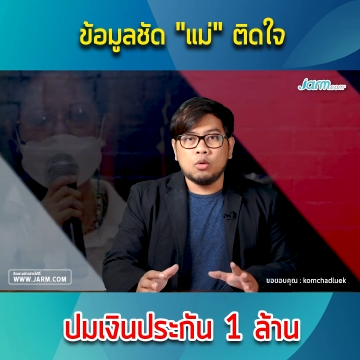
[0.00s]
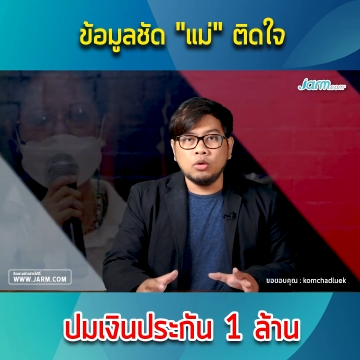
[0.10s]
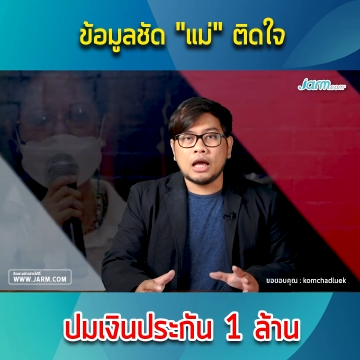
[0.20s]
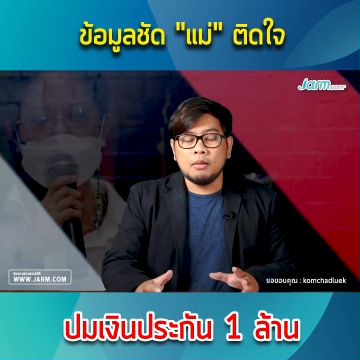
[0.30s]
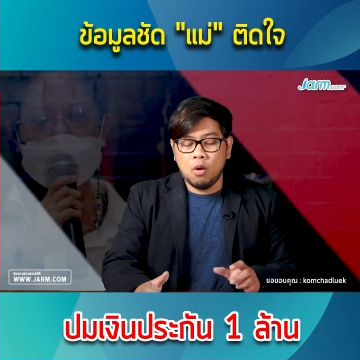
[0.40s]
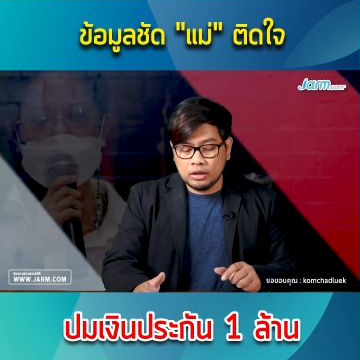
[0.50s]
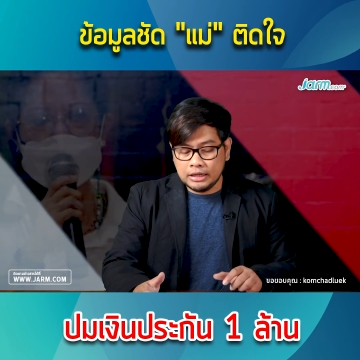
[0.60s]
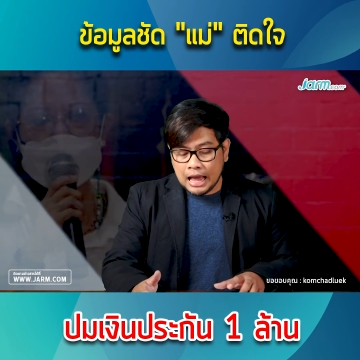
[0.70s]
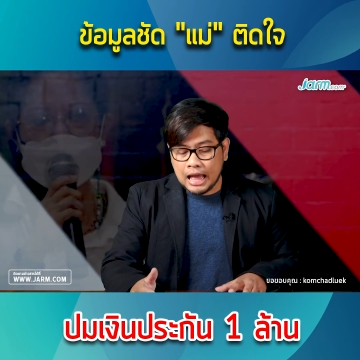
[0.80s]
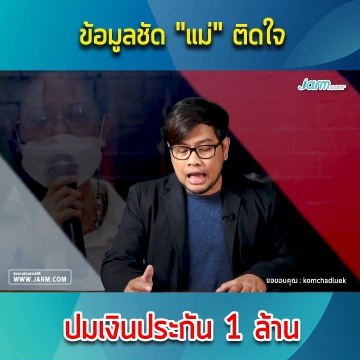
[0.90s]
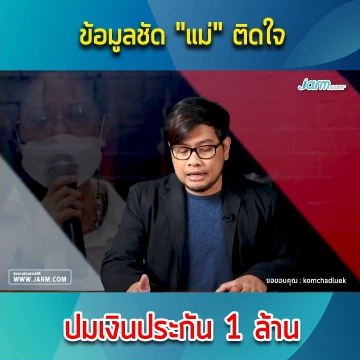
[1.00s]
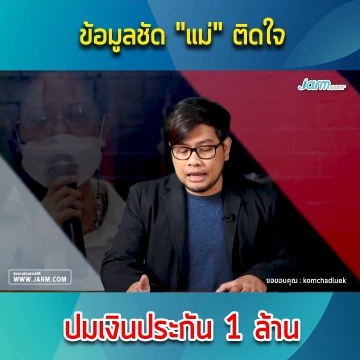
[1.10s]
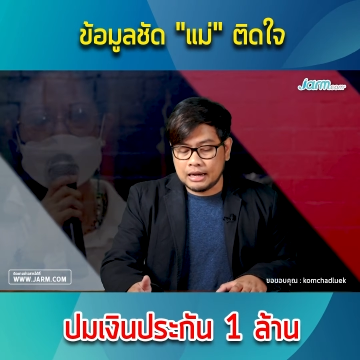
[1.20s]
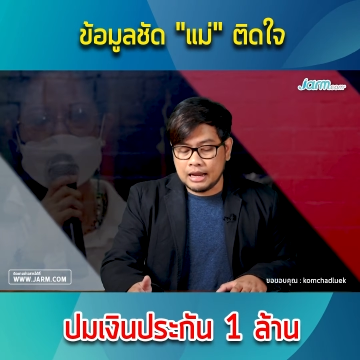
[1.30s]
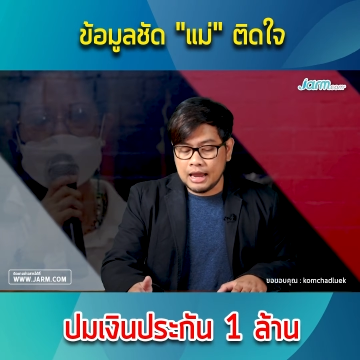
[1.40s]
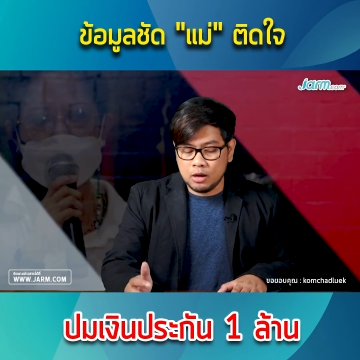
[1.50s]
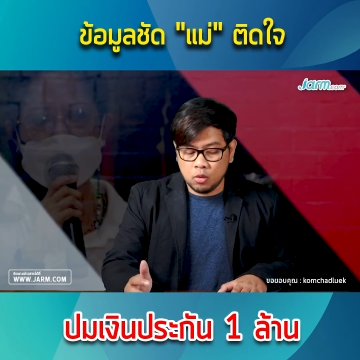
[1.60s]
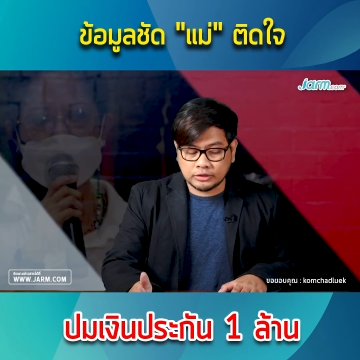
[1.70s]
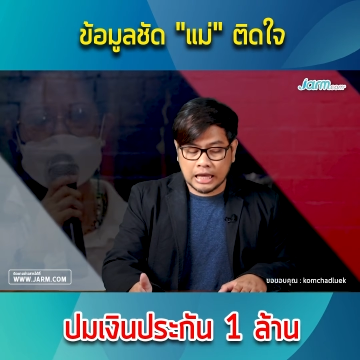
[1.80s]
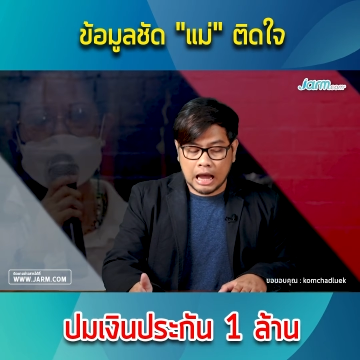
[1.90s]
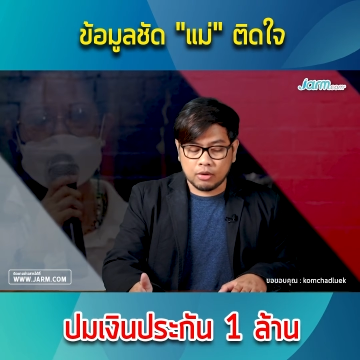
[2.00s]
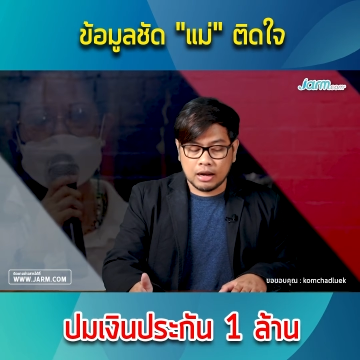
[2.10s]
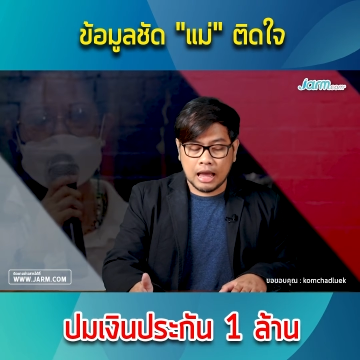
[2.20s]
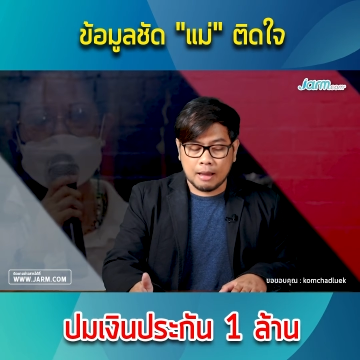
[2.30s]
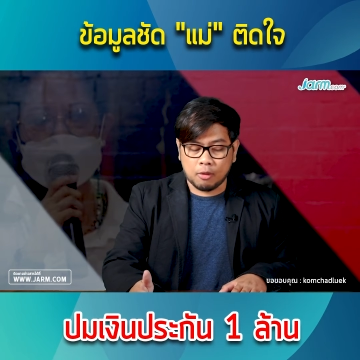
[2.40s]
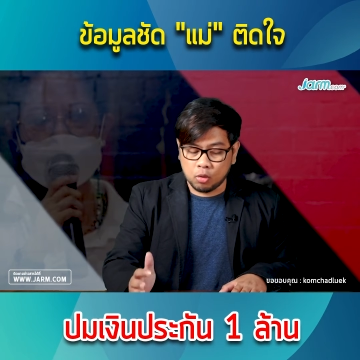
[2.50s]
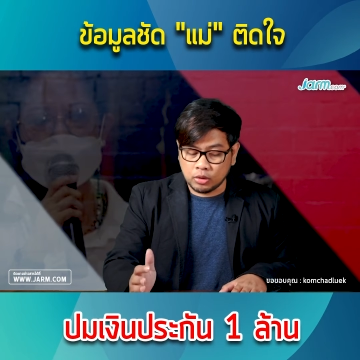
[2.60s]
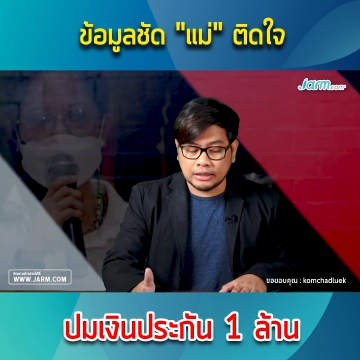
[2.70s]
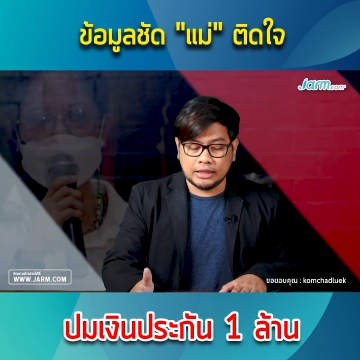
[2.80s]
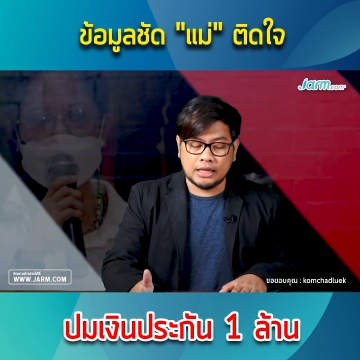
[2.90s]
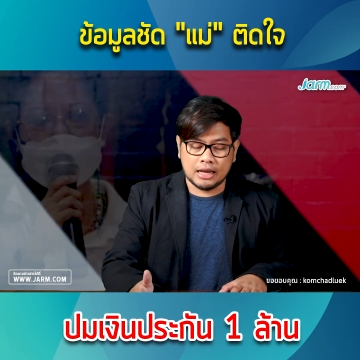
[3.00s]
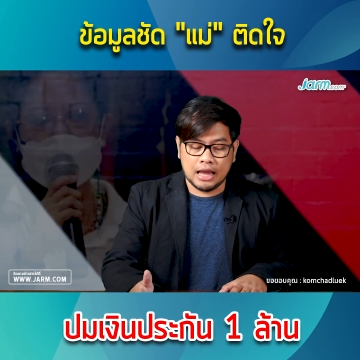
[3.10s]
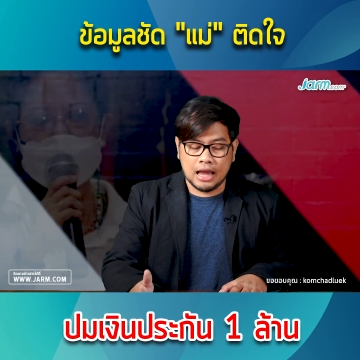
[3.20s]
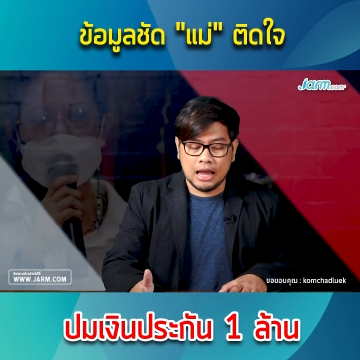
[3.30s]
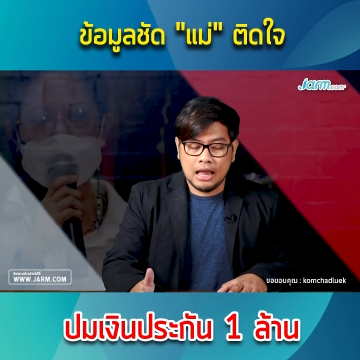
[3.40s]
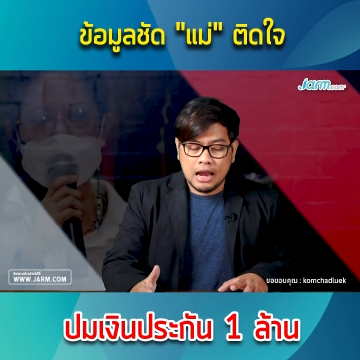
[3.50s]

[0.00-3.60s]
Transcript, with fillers: คุณแตงโมนิดาเนี่ยได้ให้ลูกสาวนะครับของคุณกติกนะฮะ